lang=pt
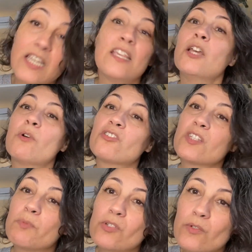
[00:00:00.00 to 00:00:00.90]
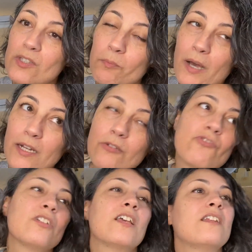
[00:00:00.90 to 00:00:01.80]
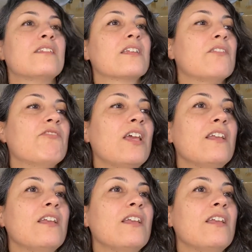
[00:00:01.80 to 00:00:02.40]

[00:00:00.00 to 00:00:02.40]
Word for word: E eu acho que as pessoas estão parando de ler e escrever,